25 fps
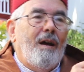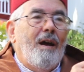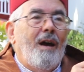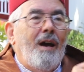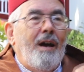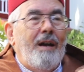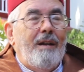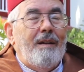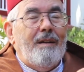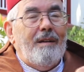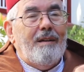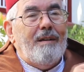
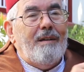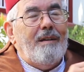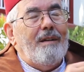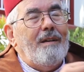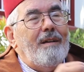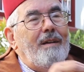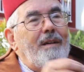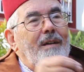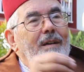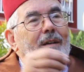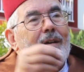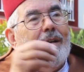عن
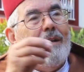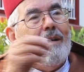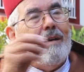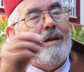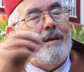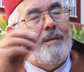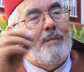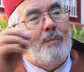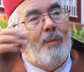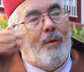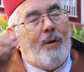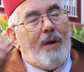
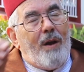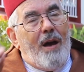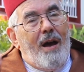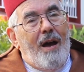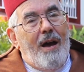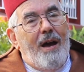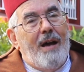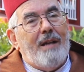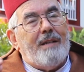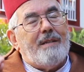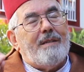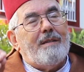
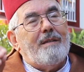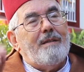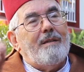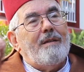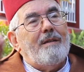مراعاة